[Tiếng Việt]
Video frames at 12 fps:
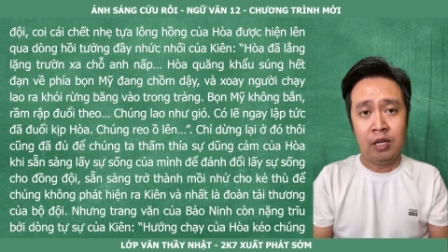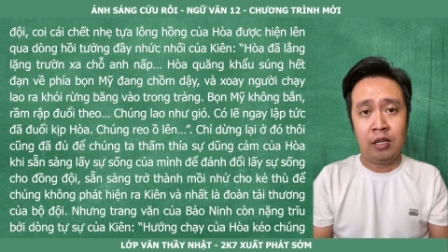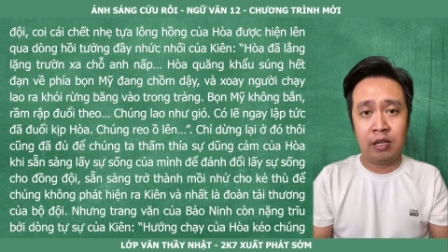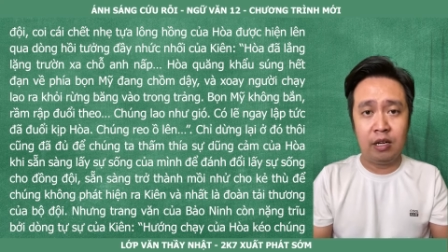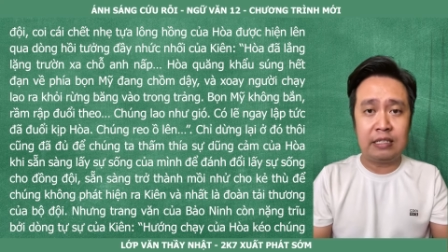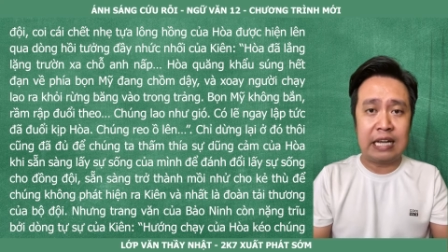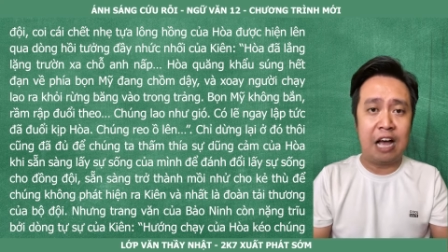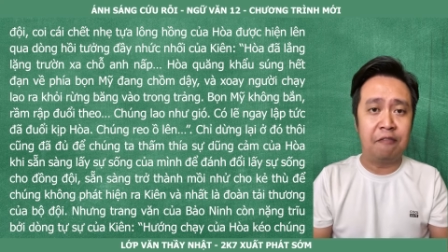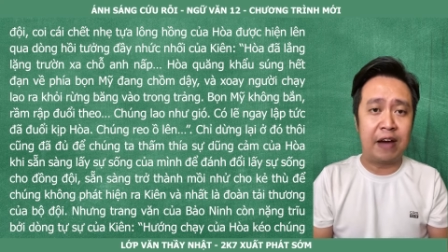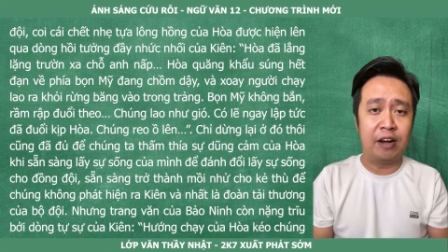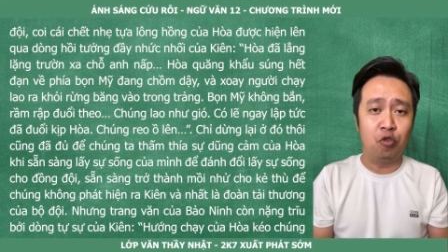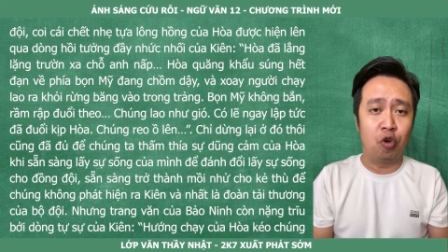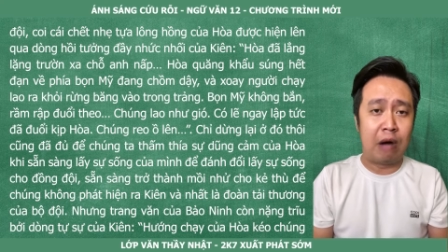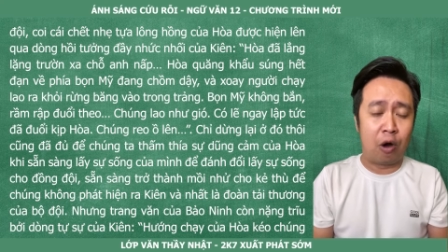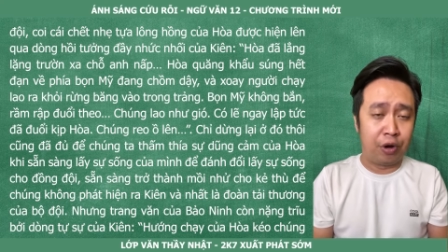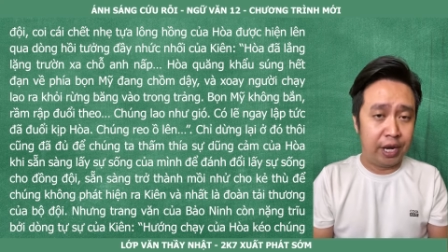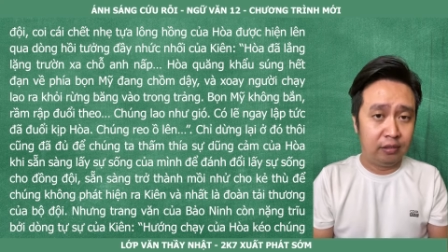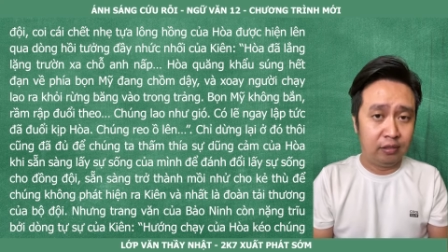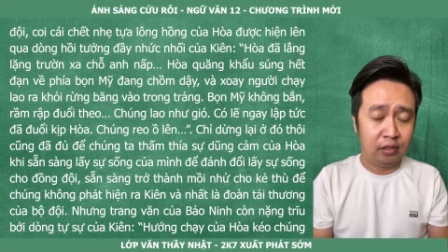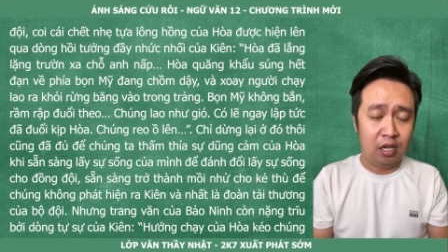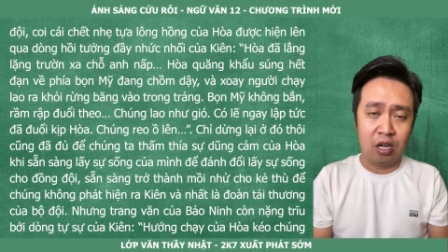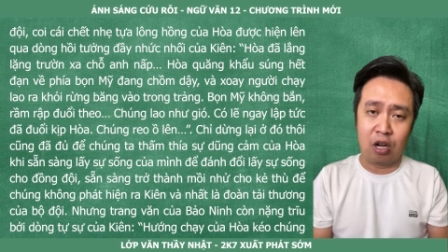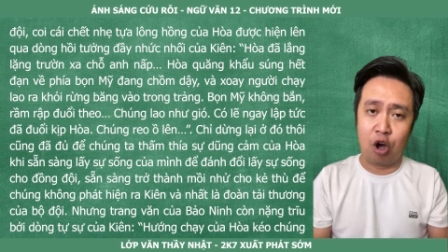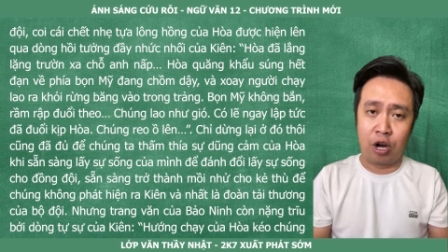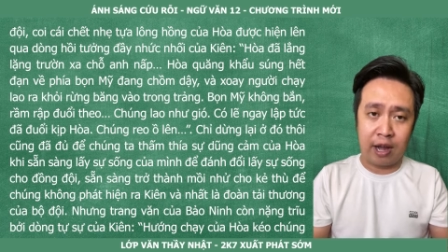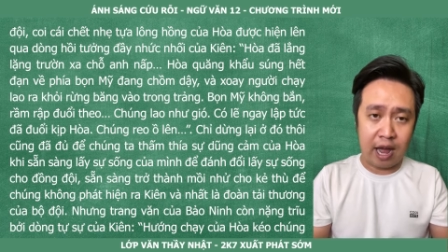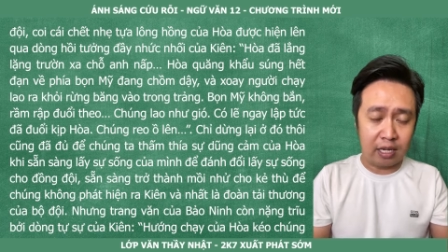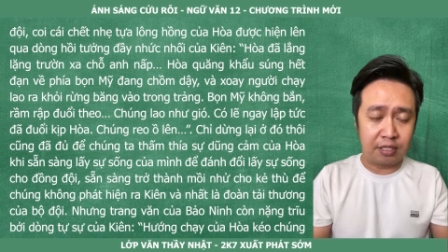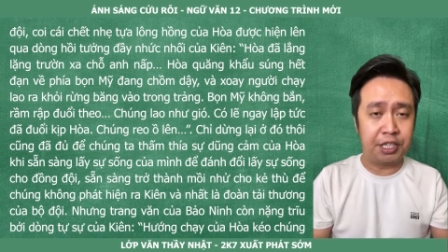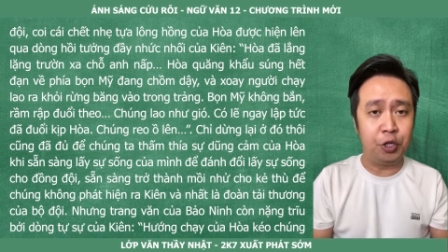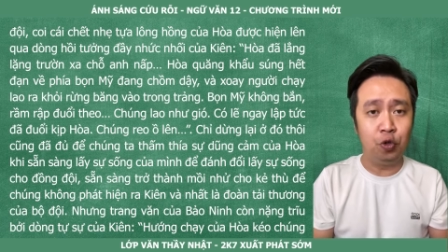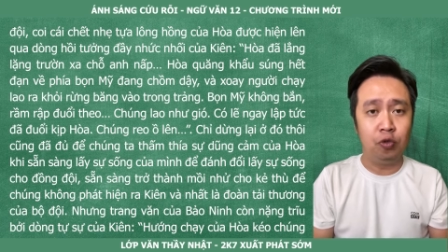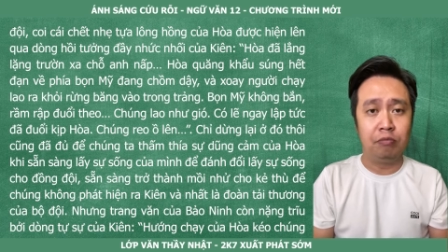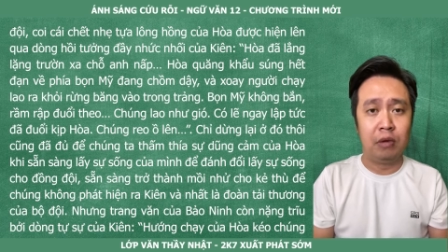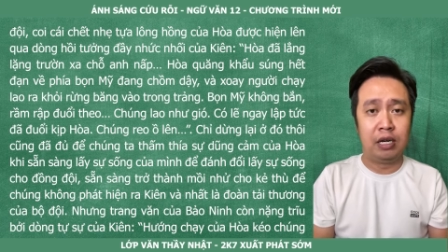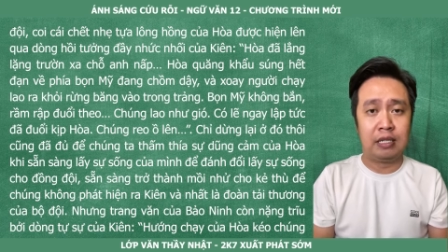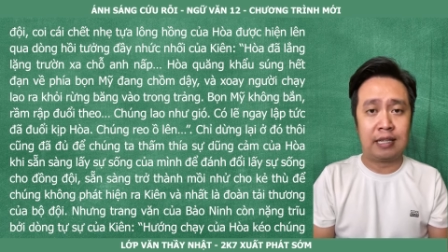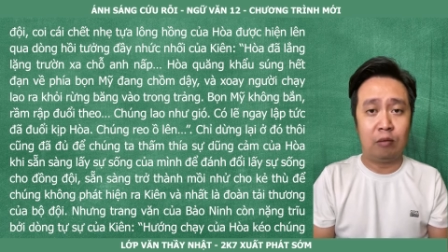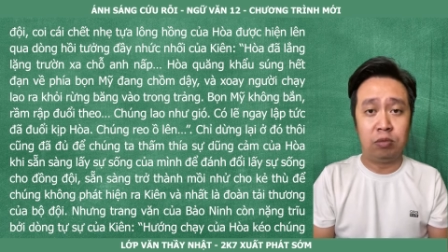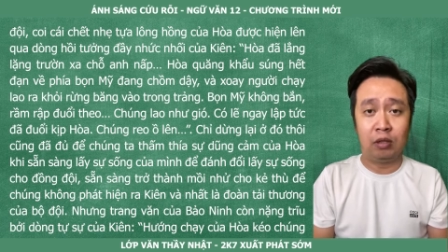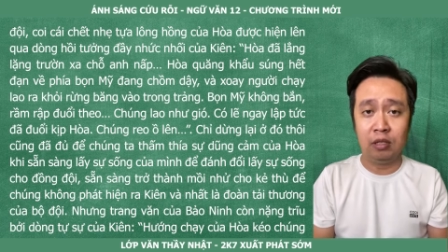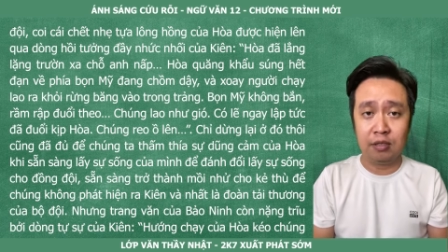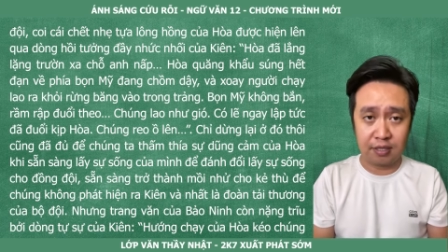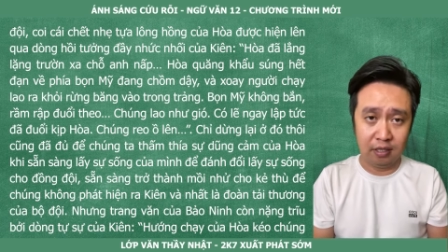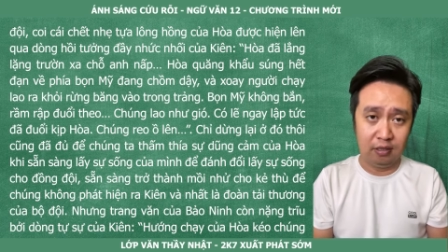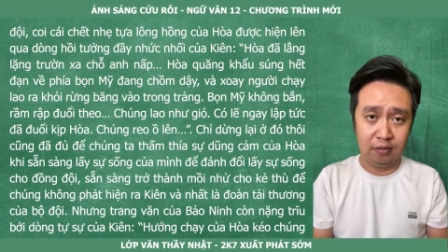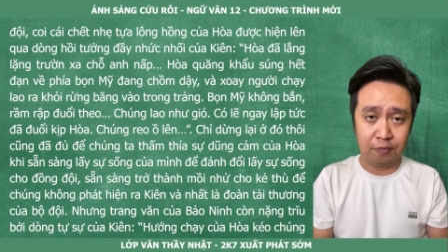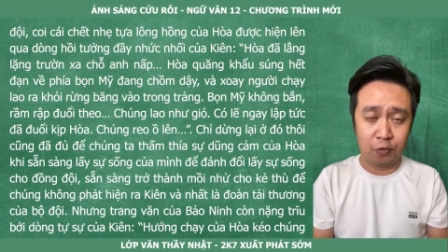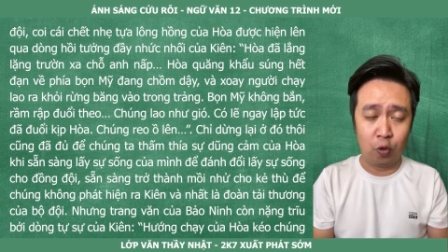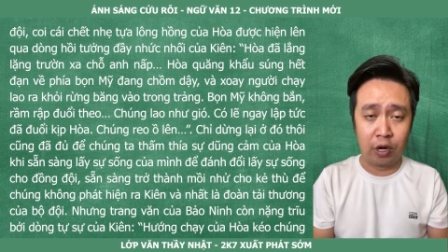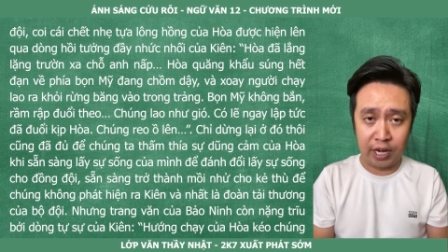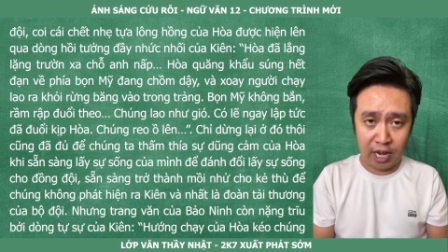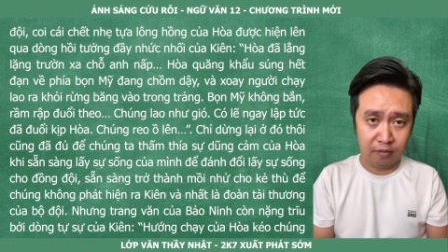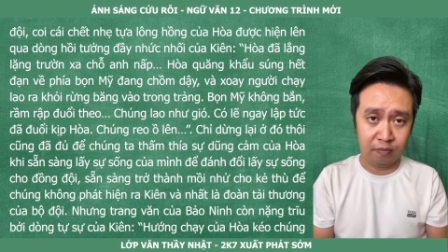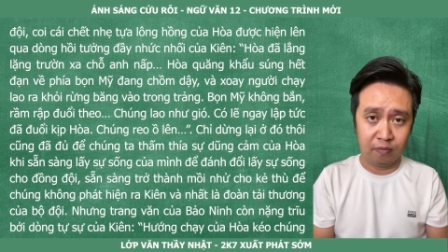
Những trang văn của Bảo Ninh còn nặng trĩu bởi dòng tự sự của Kiên.